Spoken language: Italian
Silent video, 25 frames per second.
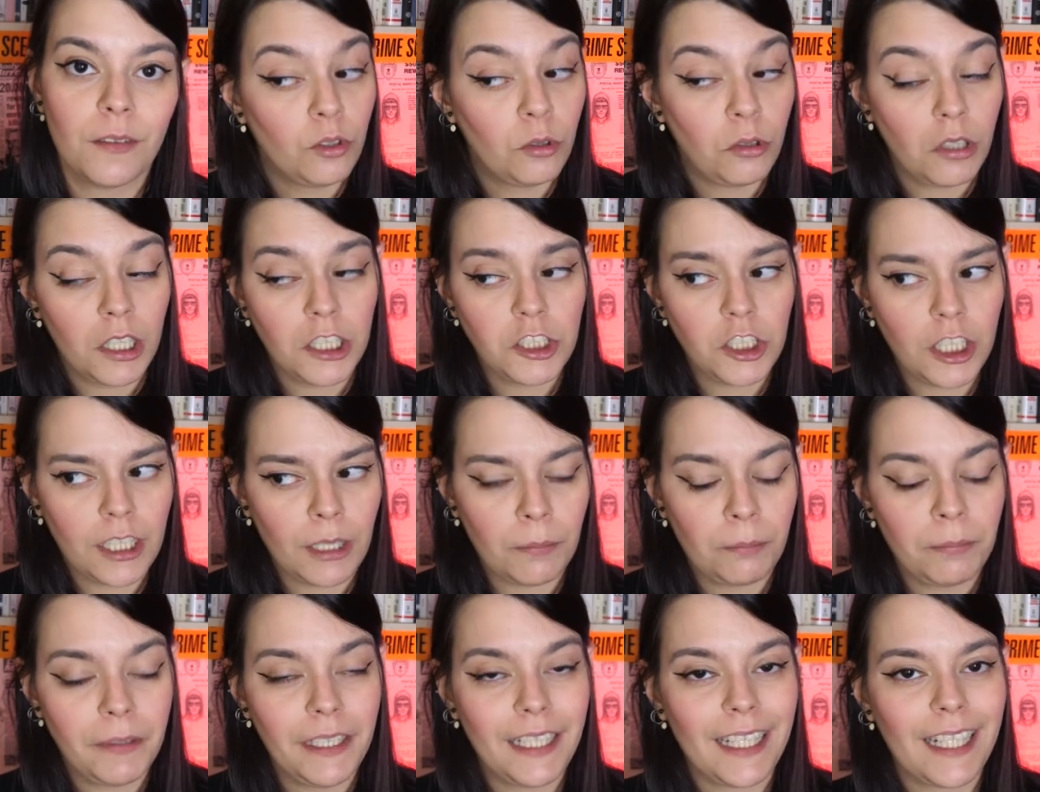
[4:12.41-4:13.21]
Non riesce a
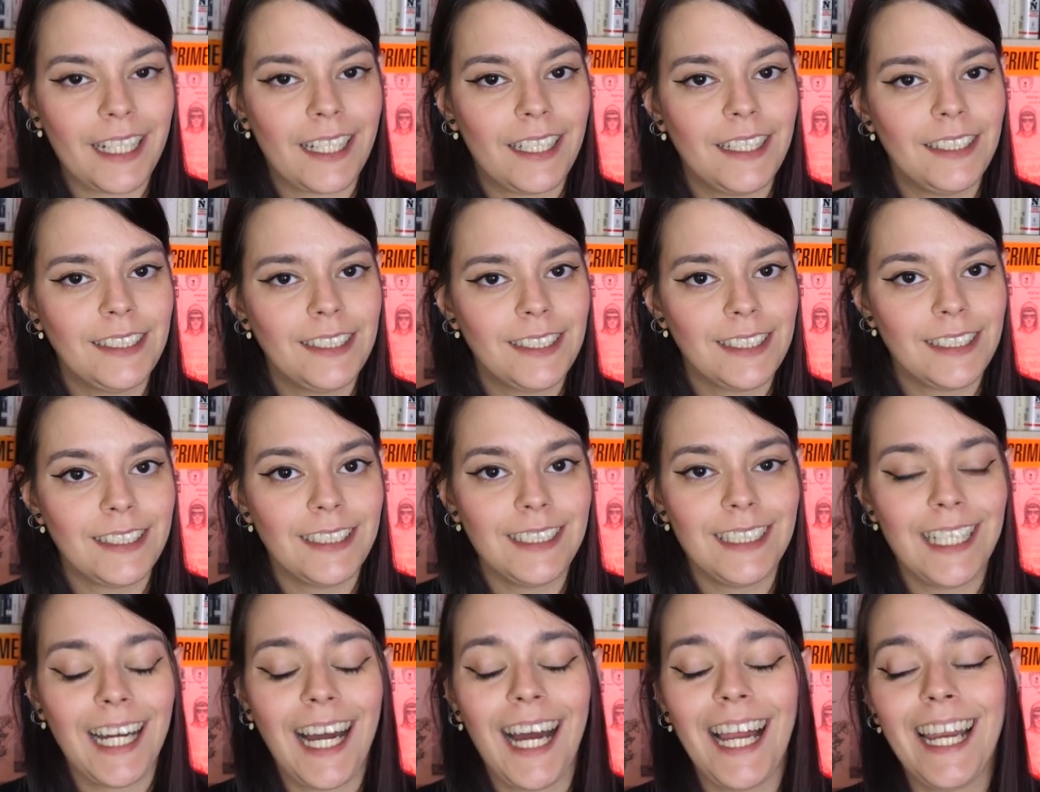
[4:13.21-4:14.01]
capire chi
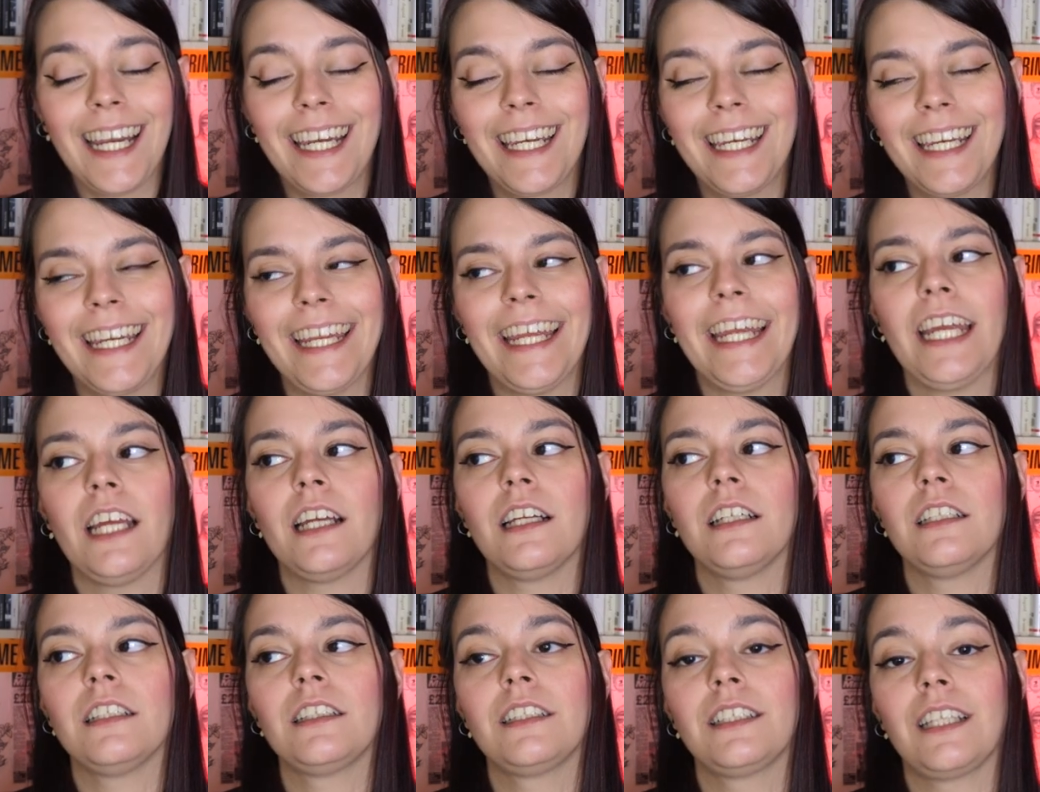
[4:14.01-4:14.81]
sia né
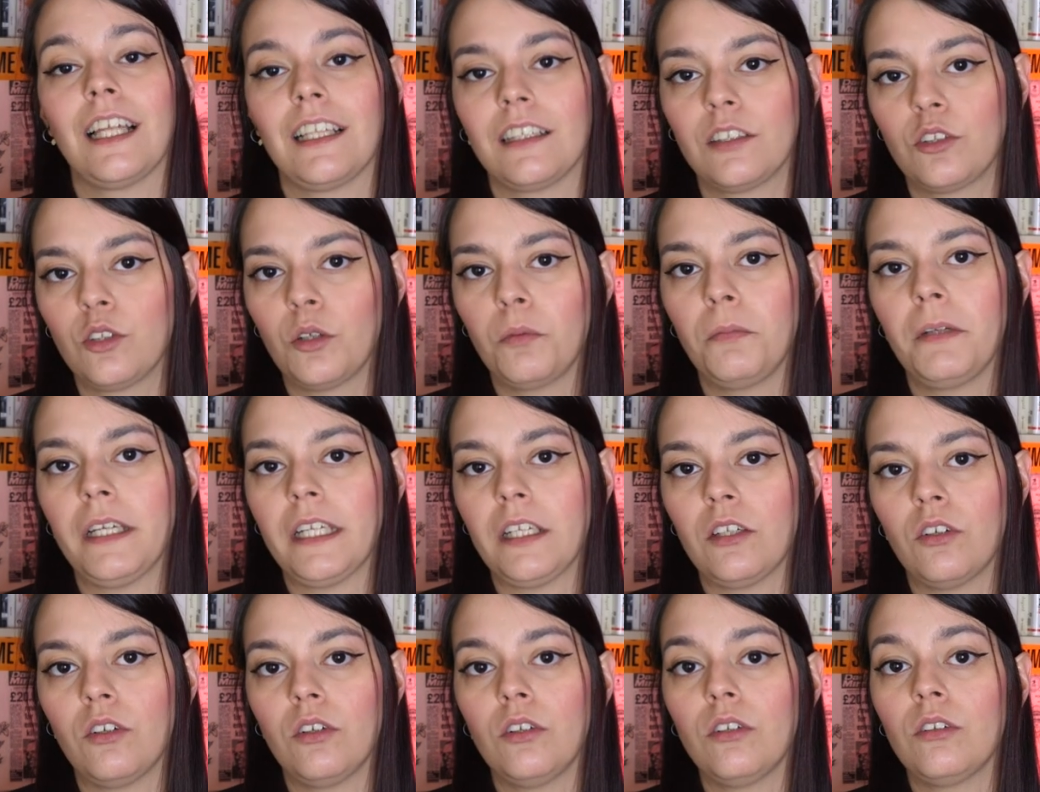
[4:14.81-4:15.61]

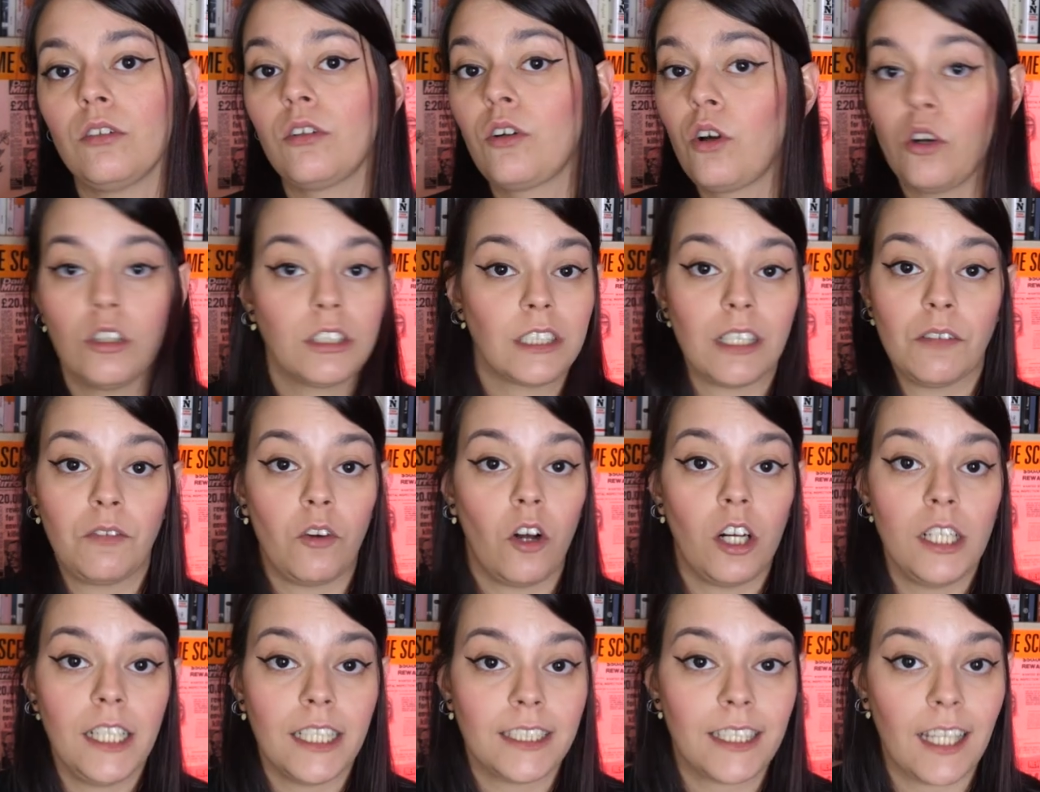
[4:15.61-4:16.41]
tantomeno cosa
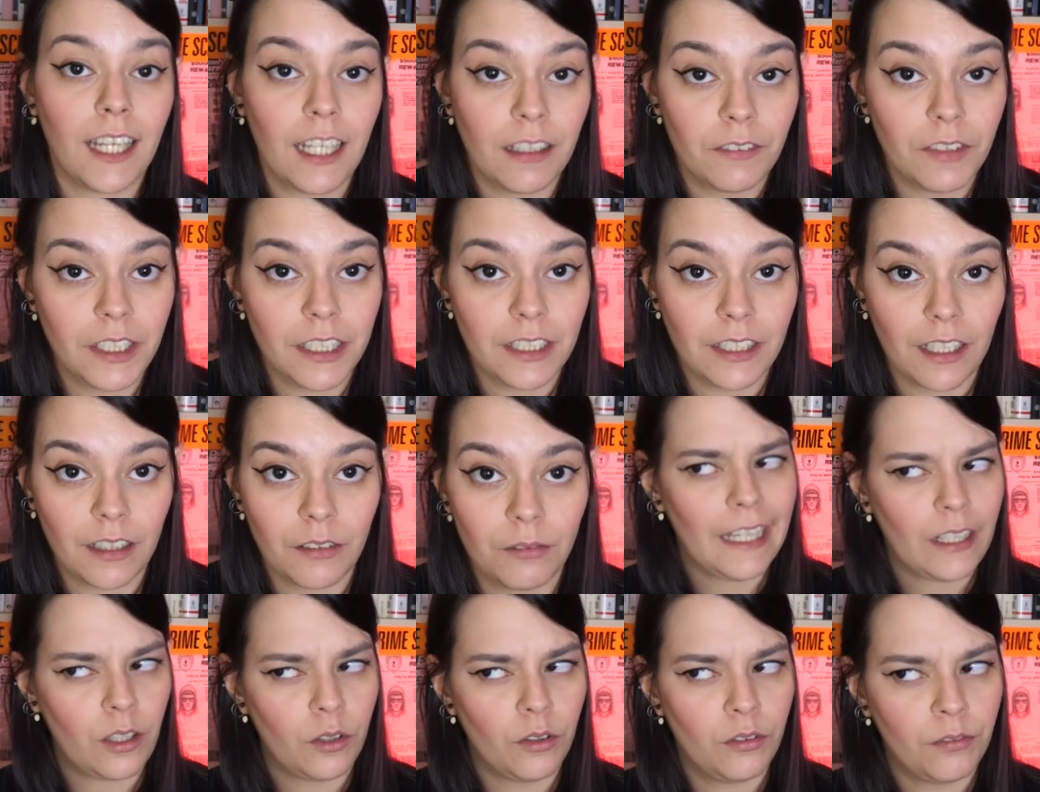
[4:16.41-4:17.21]
voglia dalla vita.
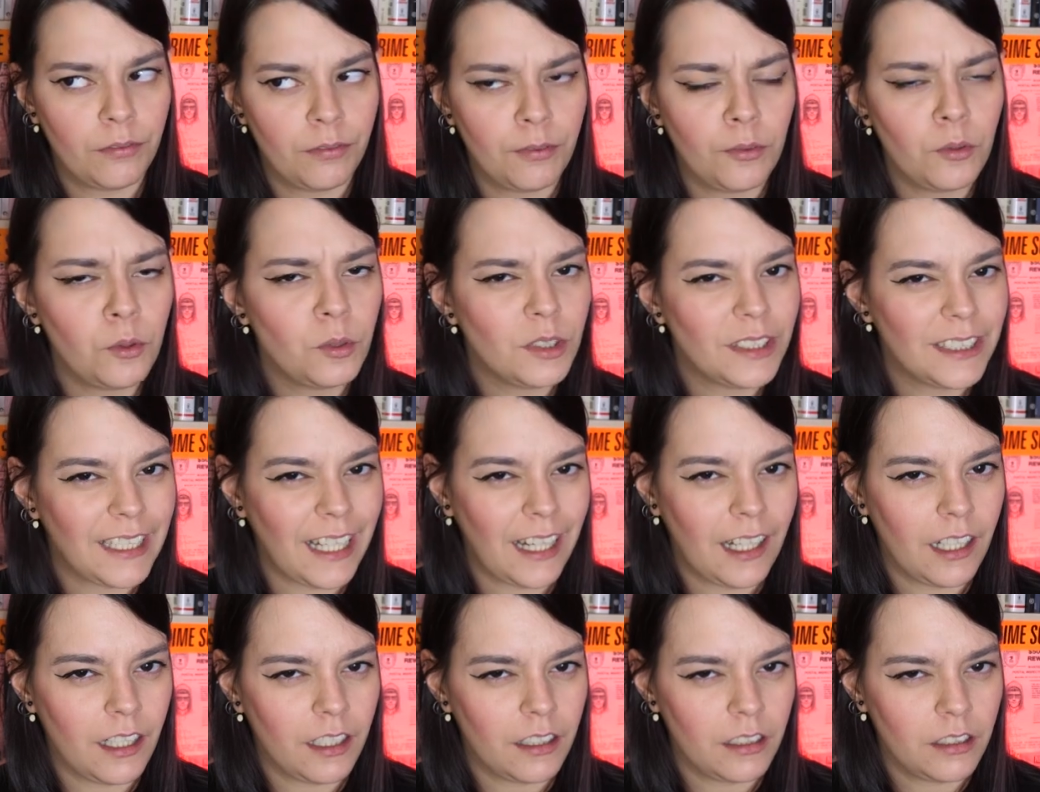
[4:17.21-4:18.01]
È
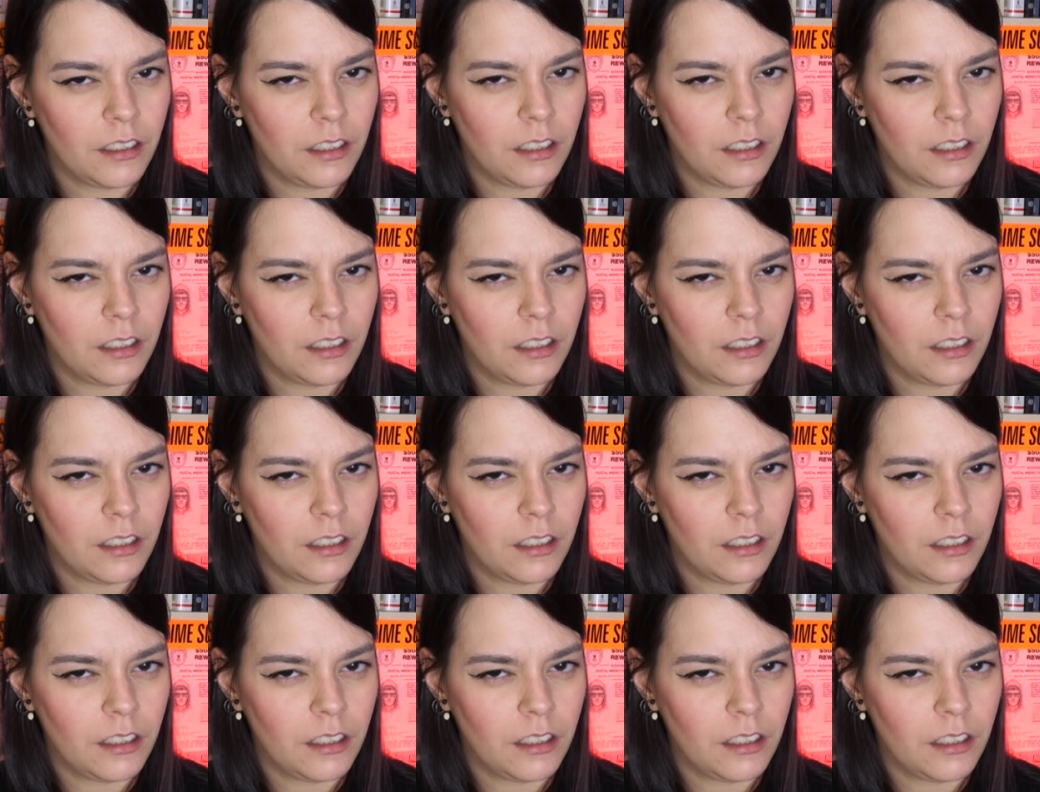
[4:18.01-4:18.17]
confusa,